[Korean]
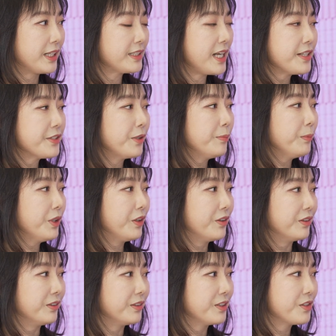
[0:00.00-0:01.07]
4천
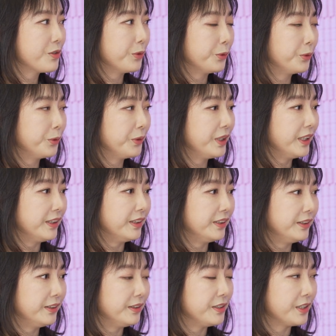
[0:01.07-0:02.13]
명 정도
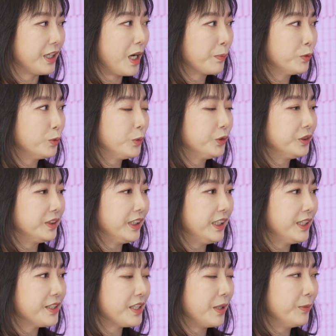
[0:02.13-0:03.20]
되는
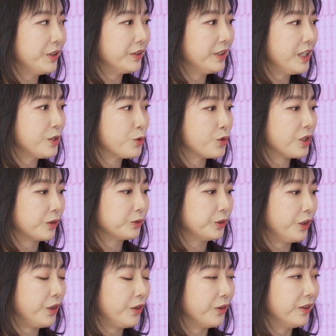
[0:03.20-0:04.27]
학부모들이 참여를
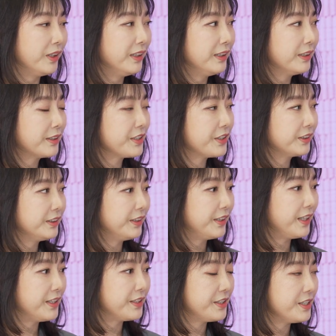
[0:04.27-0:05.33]
해주셨고요. 네. 그래서
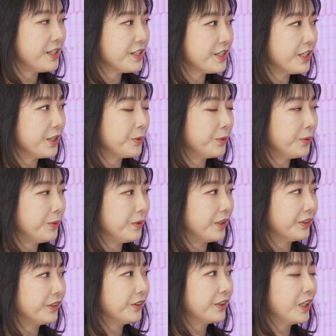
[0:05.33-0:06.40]
그때 이제 실제로
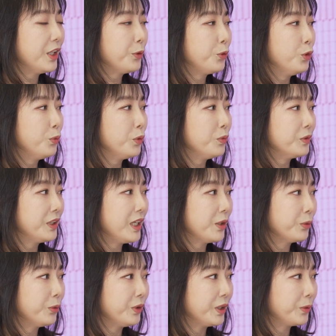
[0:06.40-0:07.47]
어떻게 돌봄을
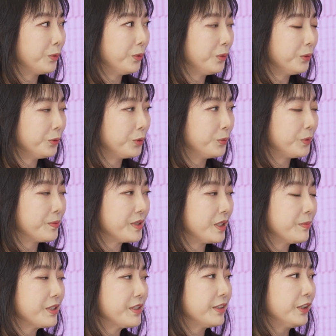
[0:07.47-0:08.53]
하고 있고 돌봄
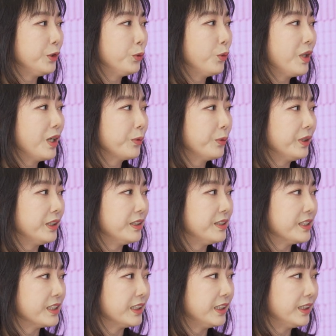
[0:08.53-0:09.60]
서비스를 이용하고
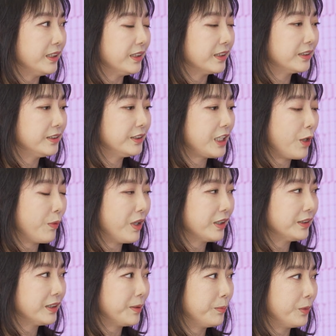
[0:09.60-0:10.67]
있는지 그
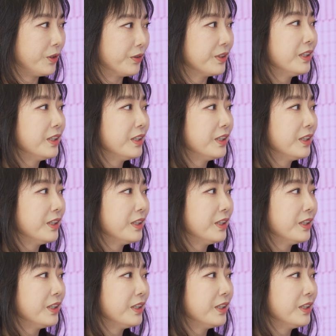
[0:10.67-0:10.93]
상황은 한번